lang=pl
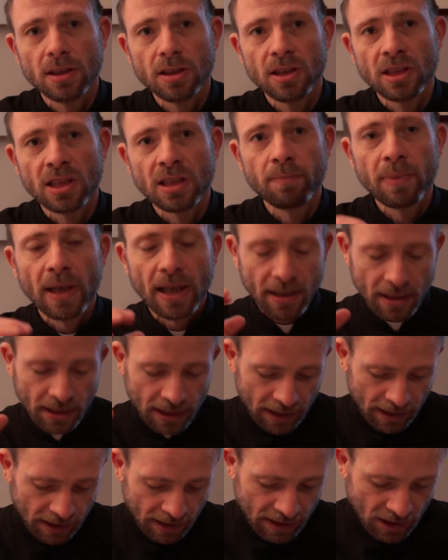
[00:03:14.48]
I chyba
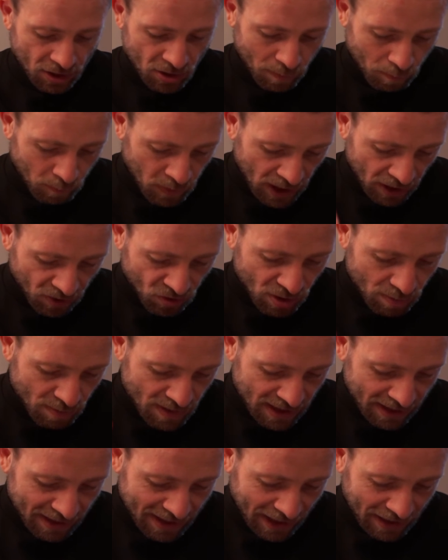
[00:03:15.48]
naszym pierwszym
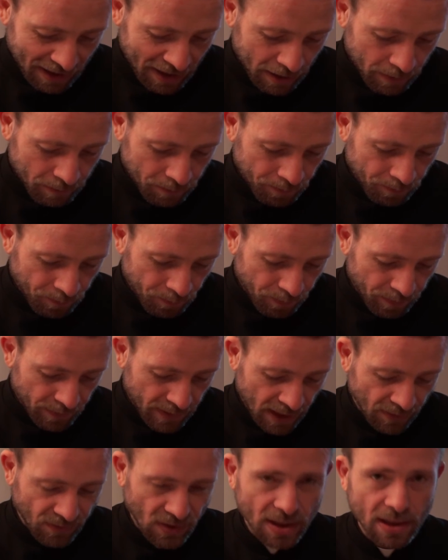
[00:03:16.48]
zadaniem
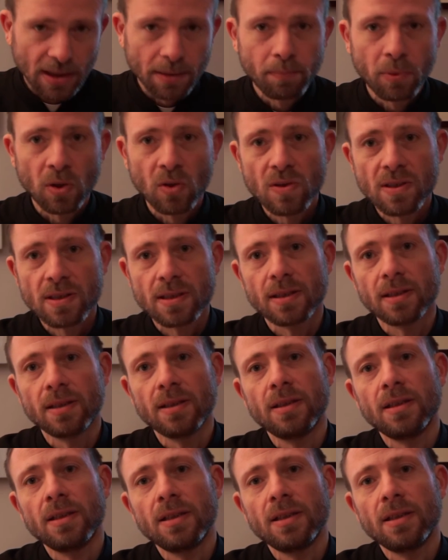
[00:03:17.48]
na Wielki Post,